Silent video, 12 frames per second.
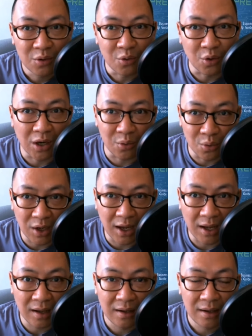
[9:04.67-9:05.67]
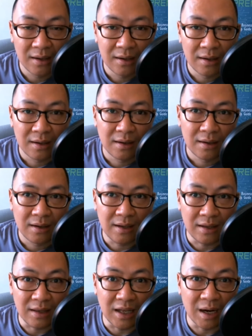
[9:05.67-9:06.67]
Unang-una,
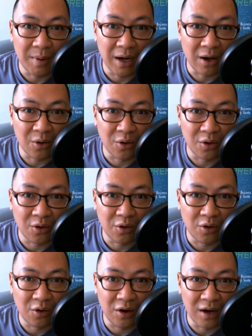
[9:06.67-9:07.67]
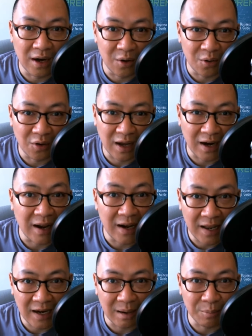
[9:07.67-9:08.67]
hindi naman ako ganong
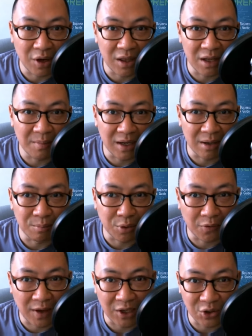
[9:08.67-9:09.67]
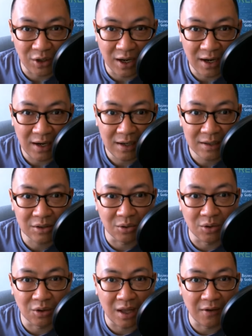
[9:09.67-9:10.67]
kagaling na pwedeng maging professional.
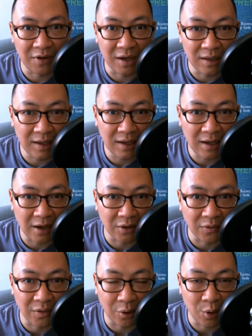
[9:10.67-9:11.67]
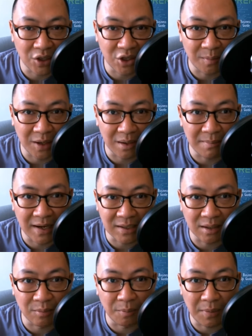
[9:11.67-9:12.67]
So, definitely, out of the question, maging
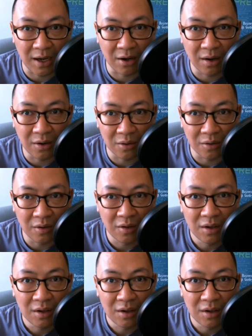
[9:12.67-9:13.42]
basketball player ako.